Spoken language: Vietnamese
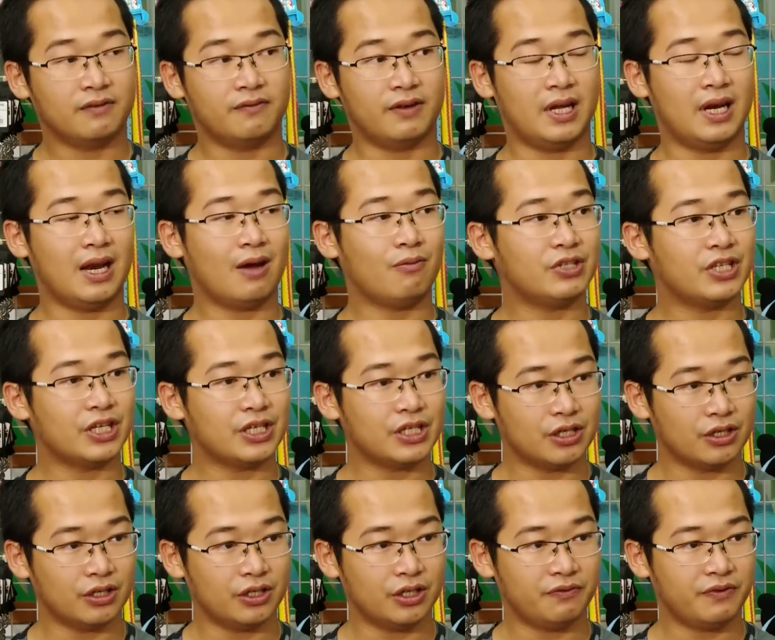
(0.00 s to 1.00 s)
về lông trên
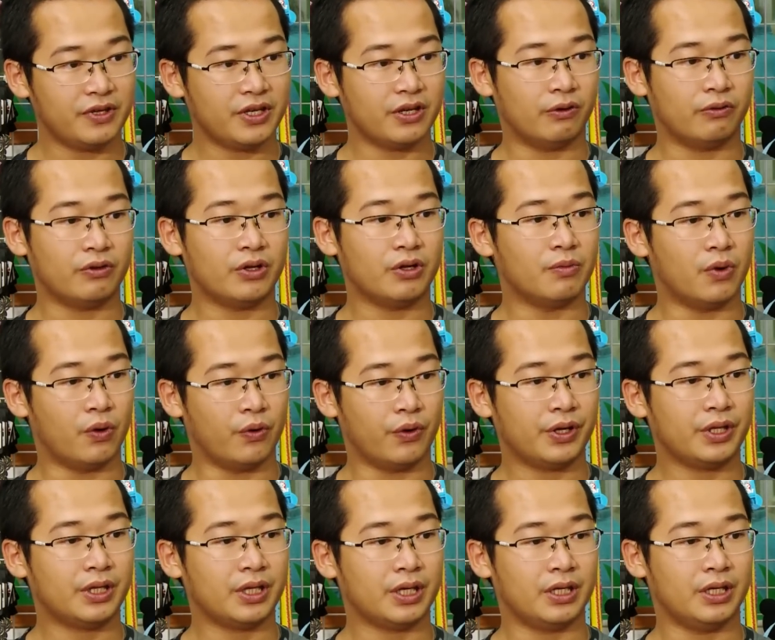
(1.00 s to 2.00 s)
người ví dụ như
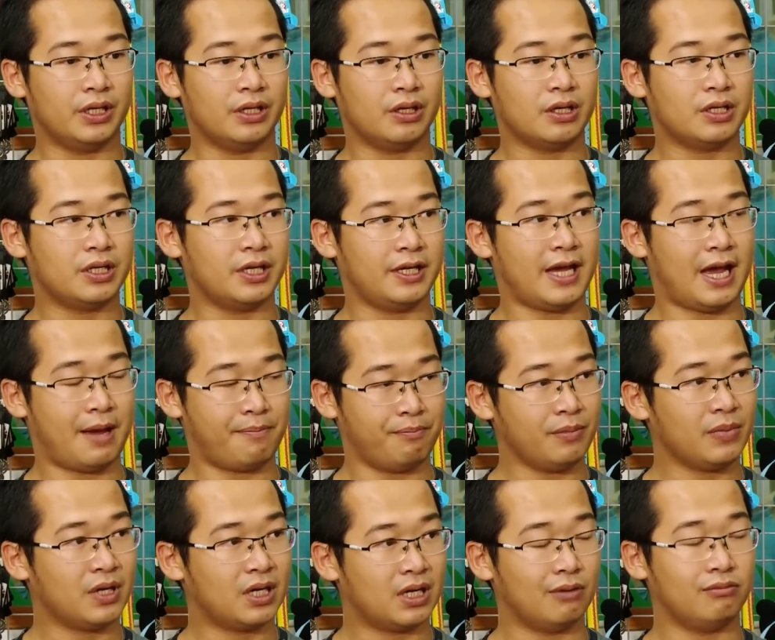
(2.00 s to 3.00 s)
mũi thì nó ẩm
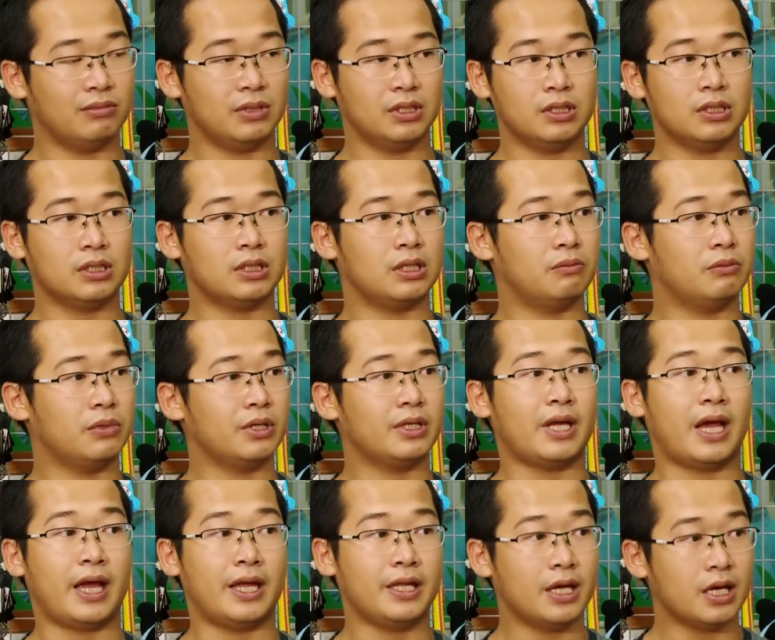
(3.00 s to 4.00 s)
không ướt không có
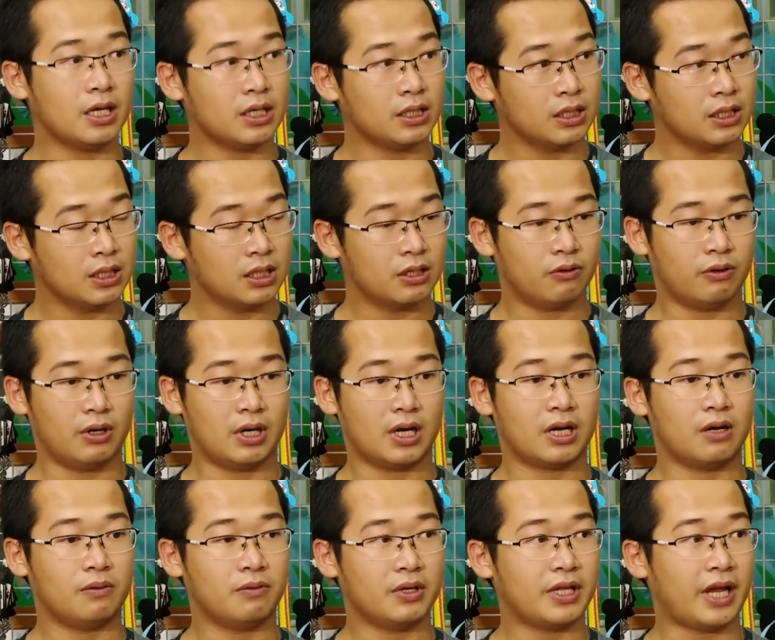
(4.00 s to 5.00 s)
chảy nhớt hoặc là
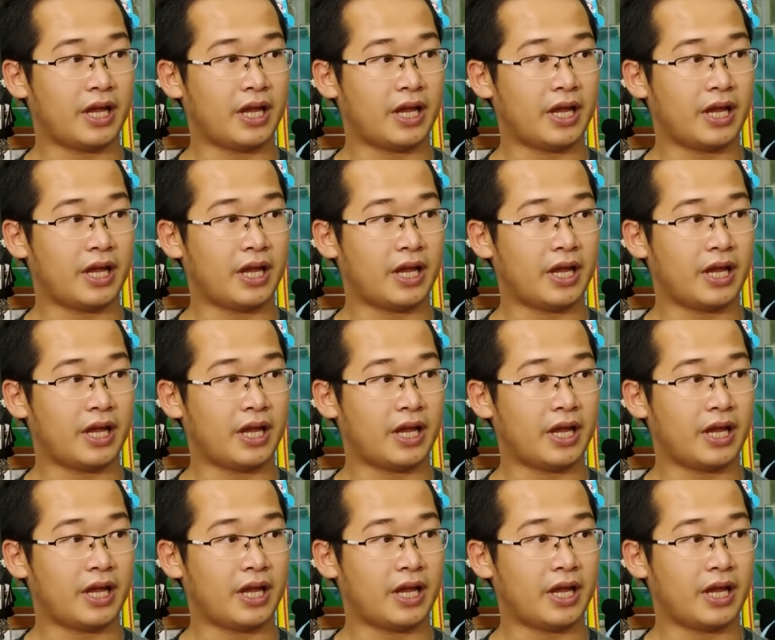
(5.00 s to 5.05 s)
không có